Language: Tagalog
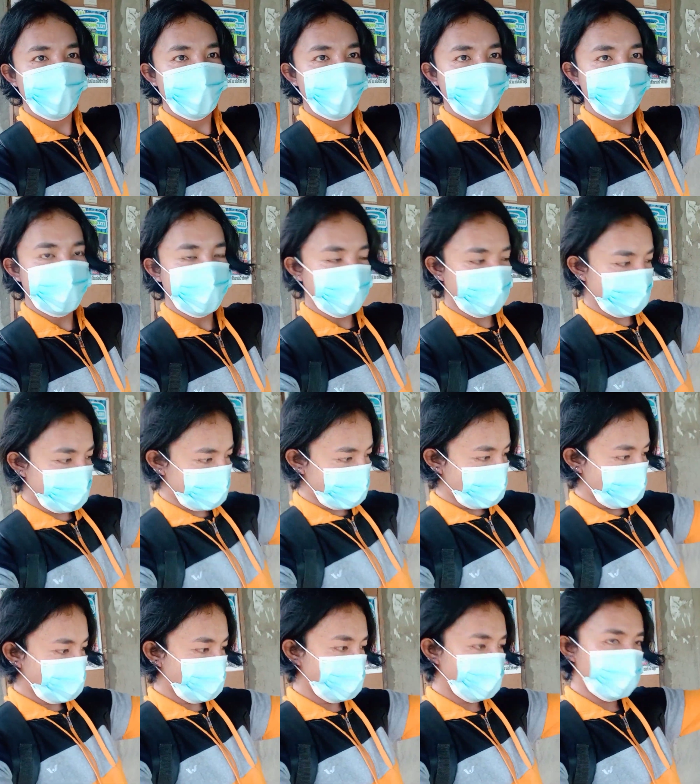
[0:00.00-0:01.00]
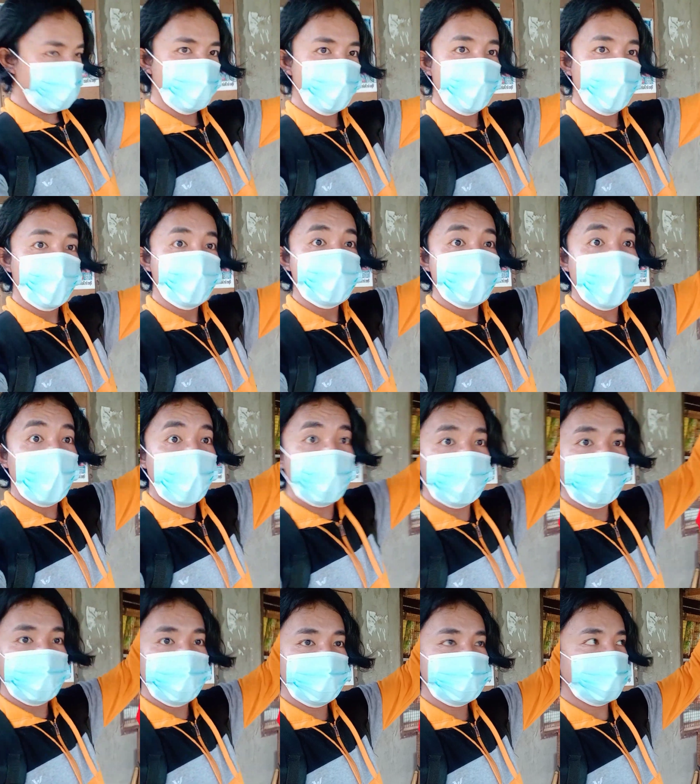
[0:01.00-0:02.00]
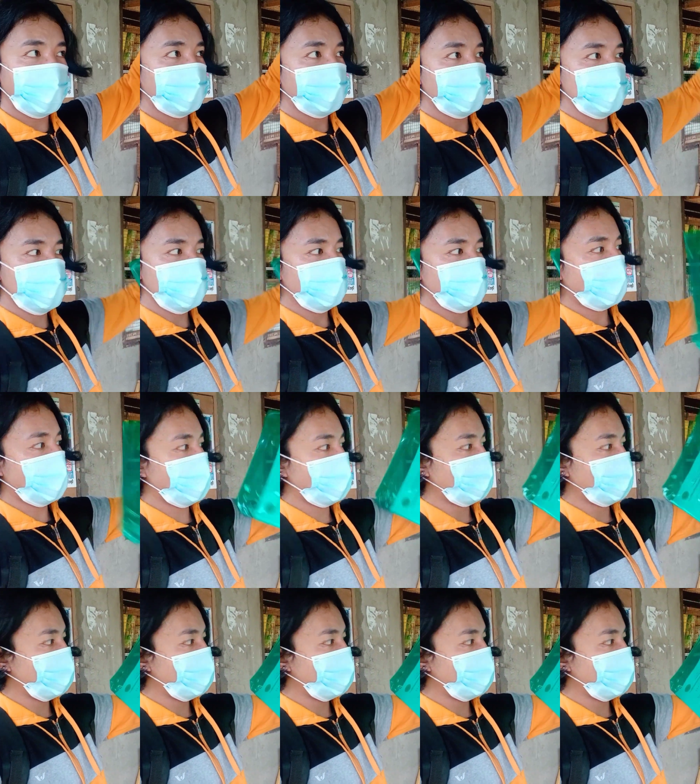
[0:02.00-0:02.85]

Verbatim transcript: ayan ito yung daing tapos yung mga